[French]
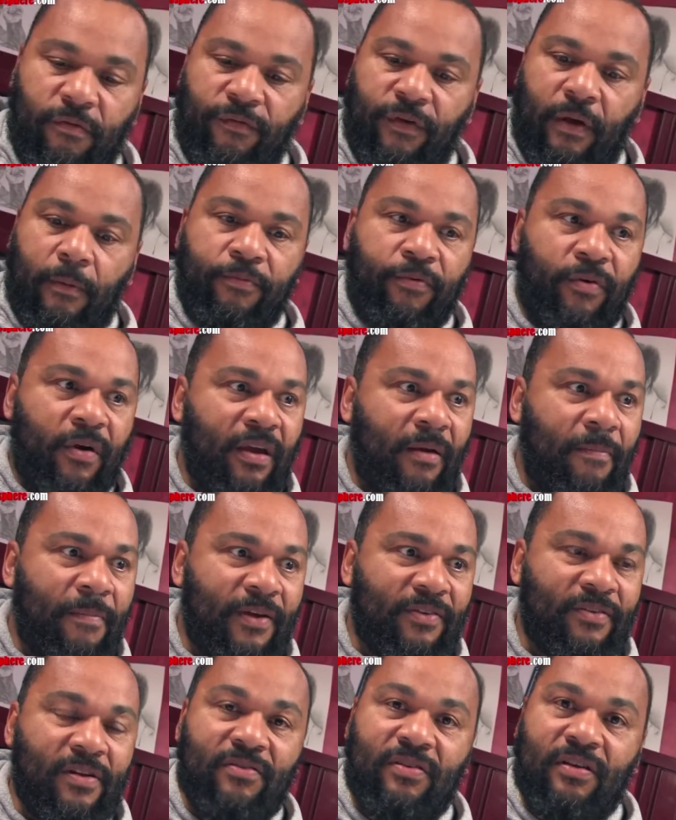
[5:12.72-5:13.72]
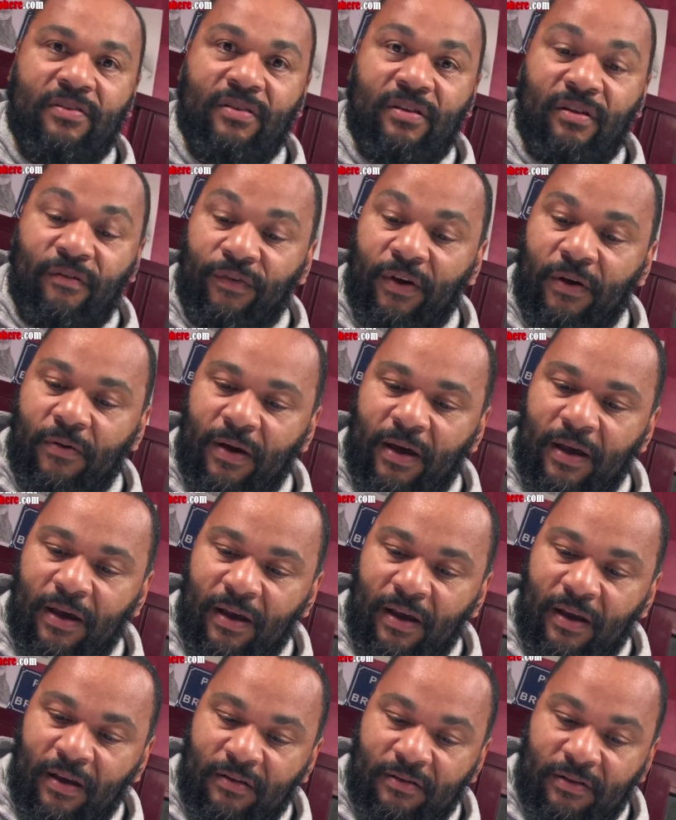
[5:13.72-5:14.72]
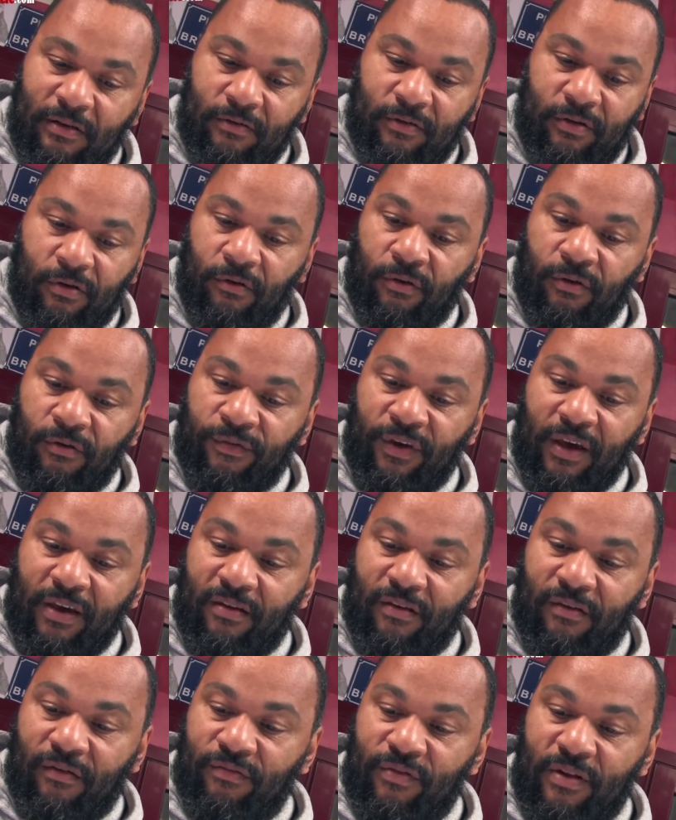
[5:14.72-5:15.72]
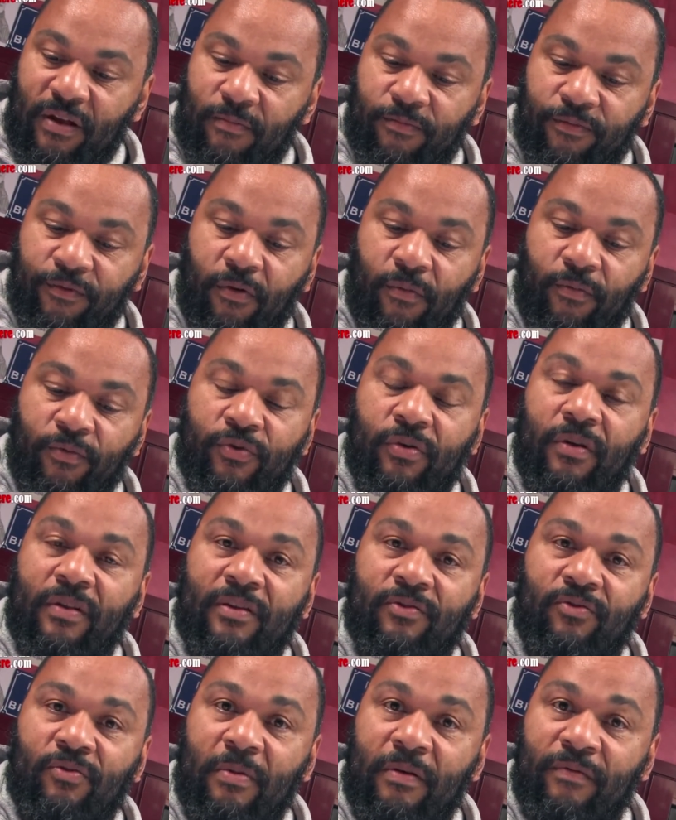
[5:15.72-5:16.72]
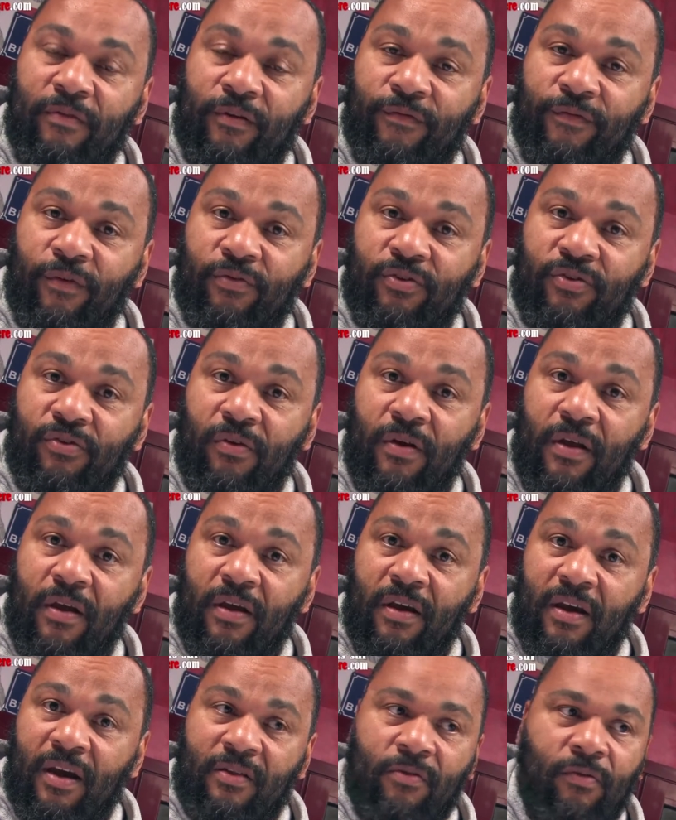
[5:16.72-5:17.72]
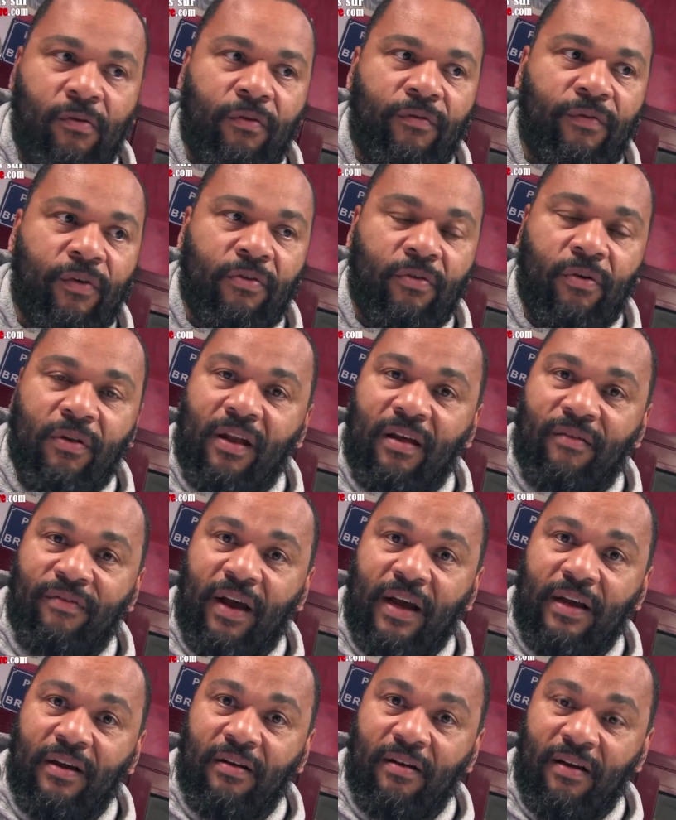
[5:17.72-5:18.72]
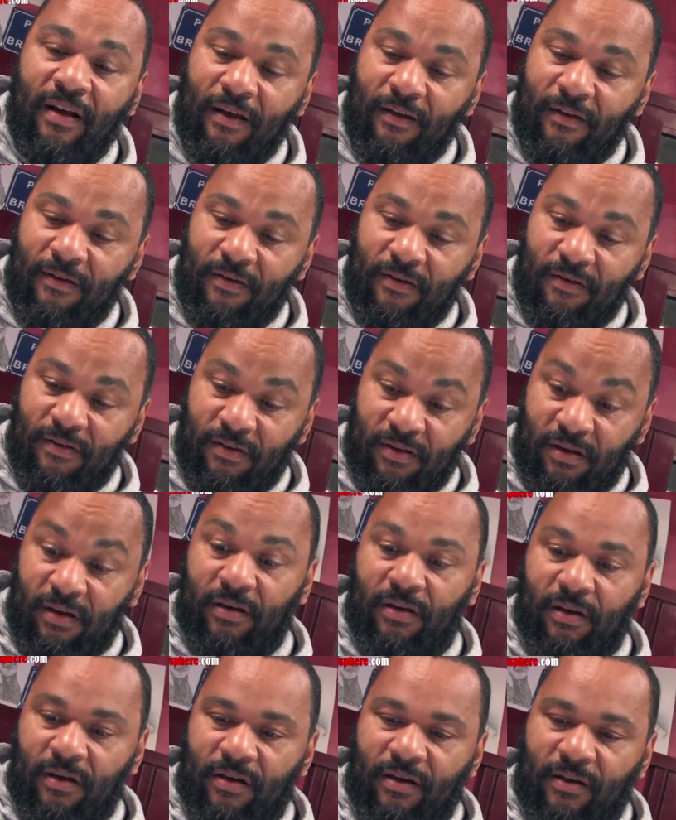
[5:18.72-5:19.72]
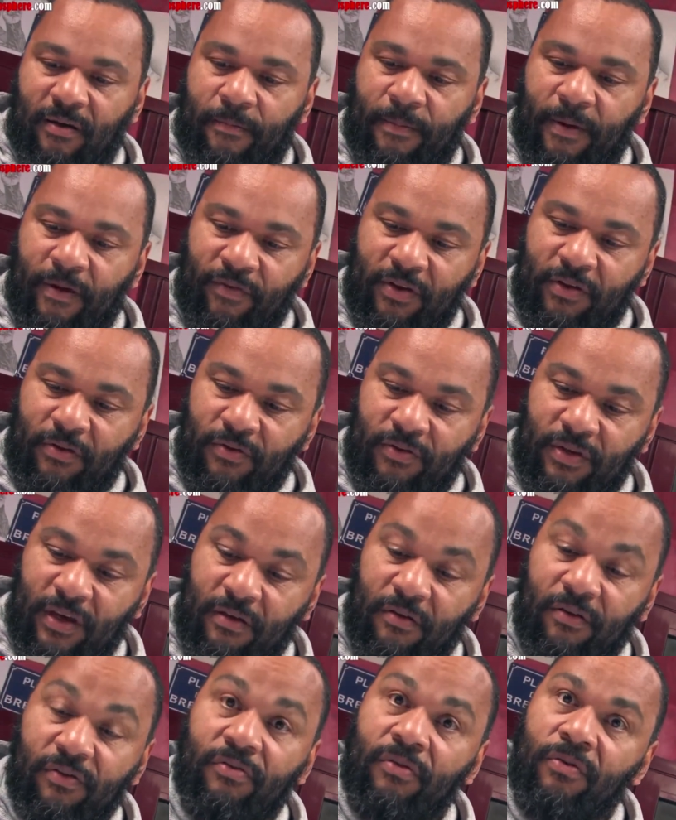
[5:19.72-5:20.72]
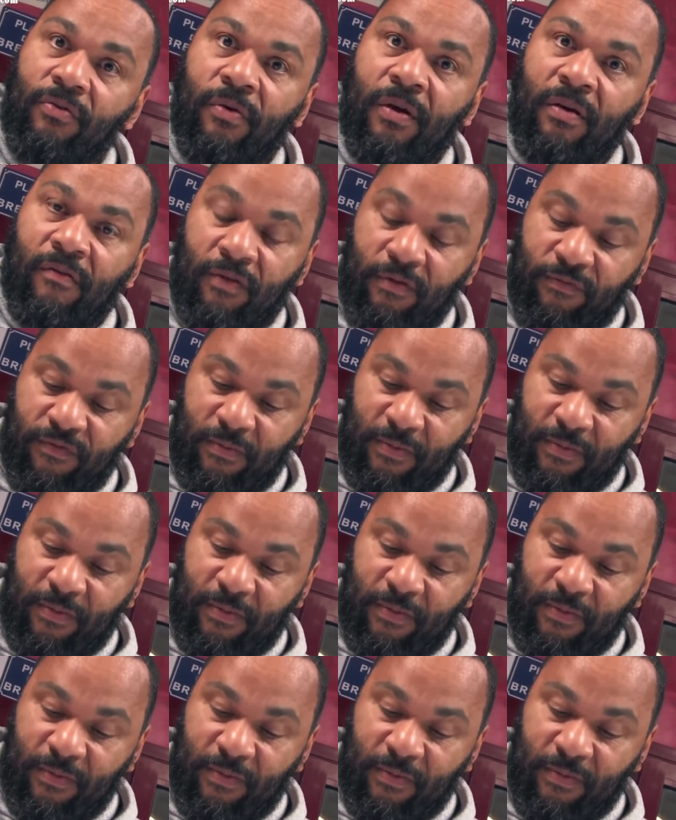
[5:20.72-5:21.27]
Ne faire plus rire personne, ça signifie quoi Ça signifie que vous n'êtes plus en mesure d'assumer votre fonction, et donc votre travail. Hein et par votre conséquence de nourrir votre